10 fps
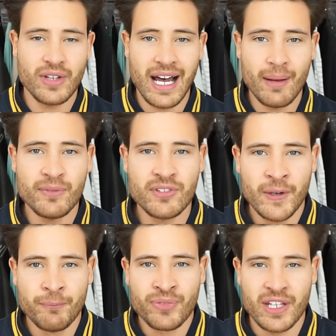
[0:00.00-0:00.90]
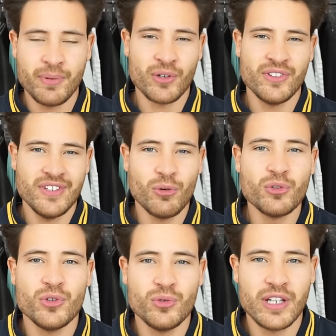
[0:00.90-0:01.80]
und abends. Ich bin auch ein sehr
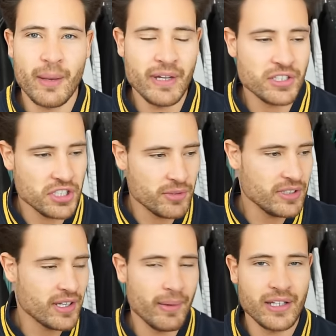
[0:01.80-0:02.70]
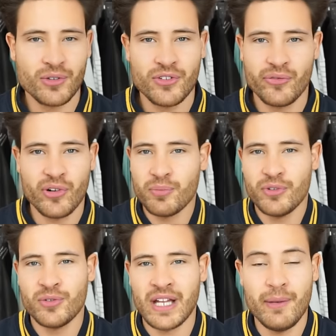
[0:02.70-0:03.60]
ungeduldiger Mensch. Ich nehme die Tablette und sofort
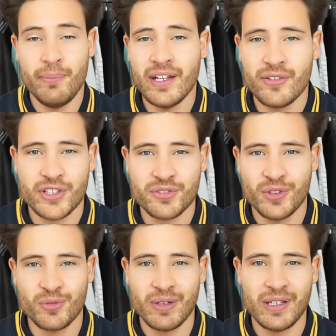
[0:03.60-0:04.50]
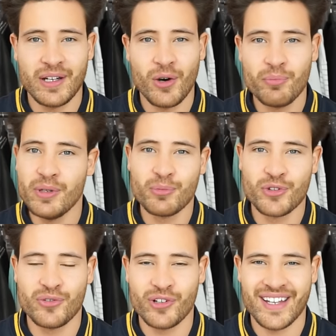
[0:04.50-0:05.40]
müssen alle Pickel verschwinden und mein Hautbild
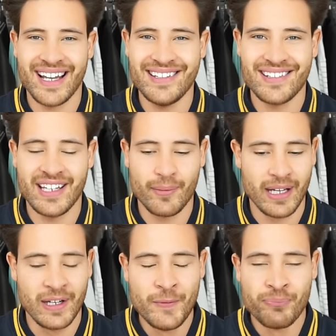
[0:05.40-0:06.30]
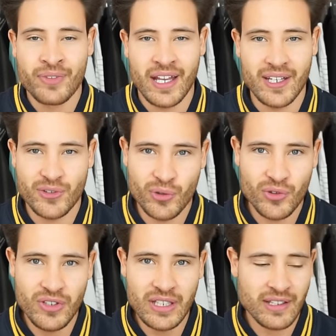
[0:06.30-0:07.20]
muss sofort rein sein. Aber äh, das
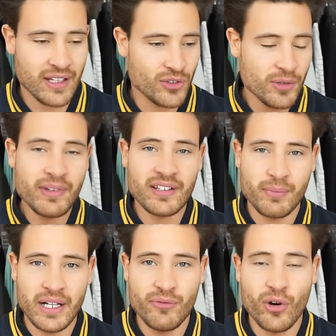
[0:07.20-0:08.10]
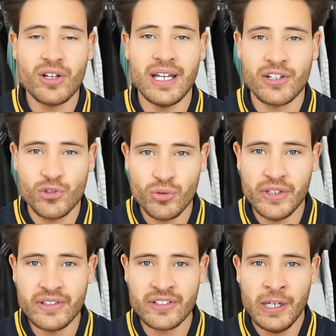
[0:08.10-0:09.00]
funktioniert nicht. Also nimmt das mal eine Woche lang
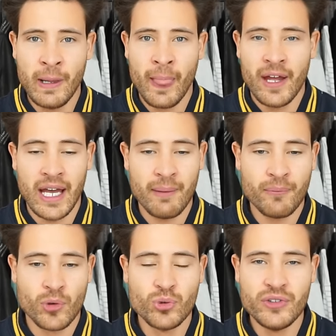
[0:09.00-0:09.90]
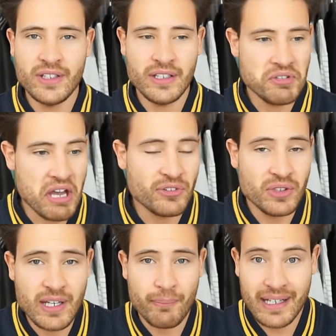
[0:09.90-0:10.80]
durch ähm, und ich, also
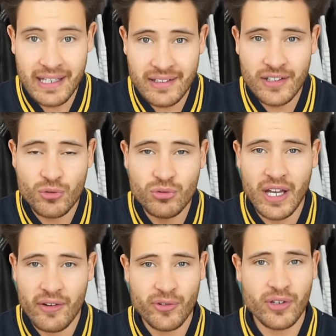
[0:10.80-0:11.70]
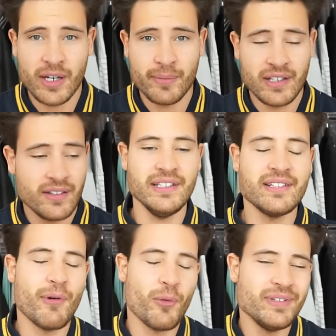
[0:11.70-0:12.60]
ich habe richtig gute Erfolge damit erzielt.
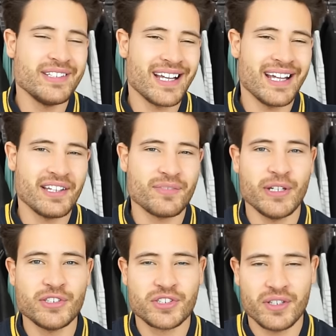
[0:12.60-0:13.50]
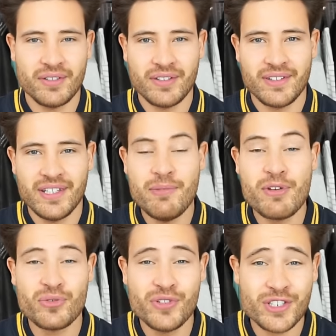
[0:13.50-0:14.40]
Liegt aber auch ein bisschen daran, dass, mein, äh, dass ich nicht
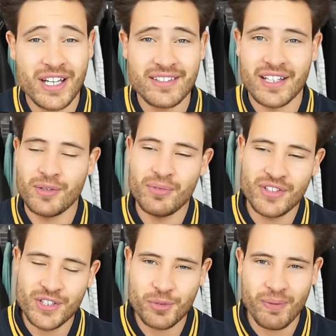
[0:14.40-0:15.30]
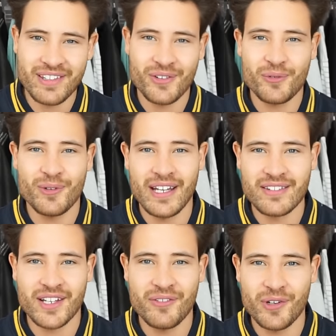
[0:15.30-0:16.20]
mehr so viel Stress hatte, ein bisschen entspannter und
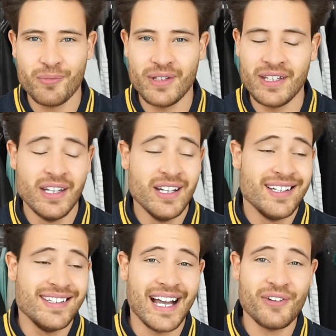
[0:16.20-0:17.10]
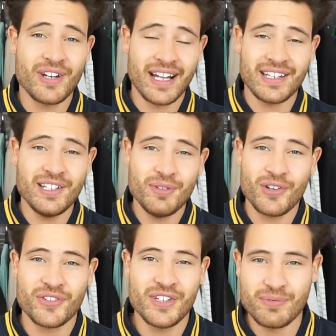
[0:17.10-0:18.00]
relaxter geworden bin. Die einen oder anderen, die
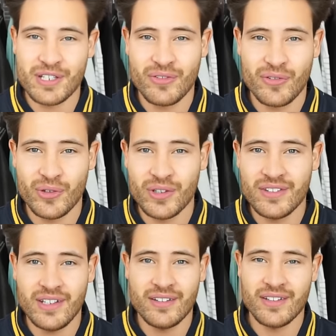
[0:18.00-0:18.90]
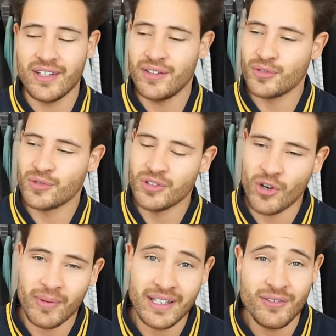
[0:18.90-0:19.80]
mich auf Snapchat verfolgen, sehen sich. Ich gehe zwischendurch
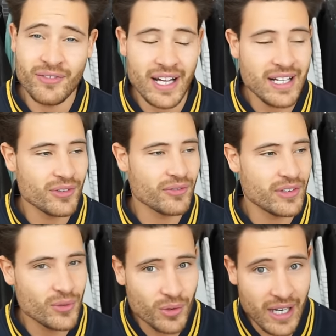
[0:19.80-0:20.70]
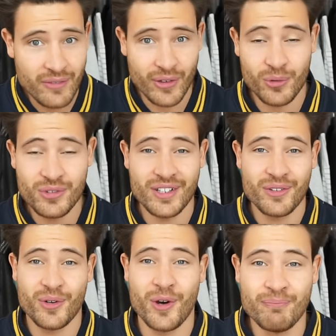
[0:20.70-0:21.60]
auch mal in den Wald und versuche einfach
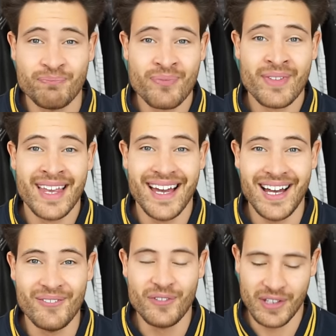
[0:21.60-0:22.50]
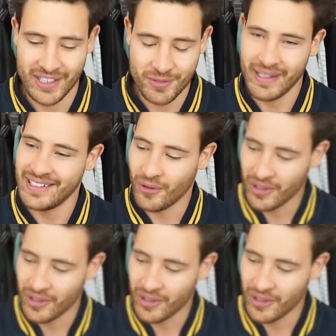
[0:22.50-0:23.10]
runterzukommen. Ähm, jetzt spreche ich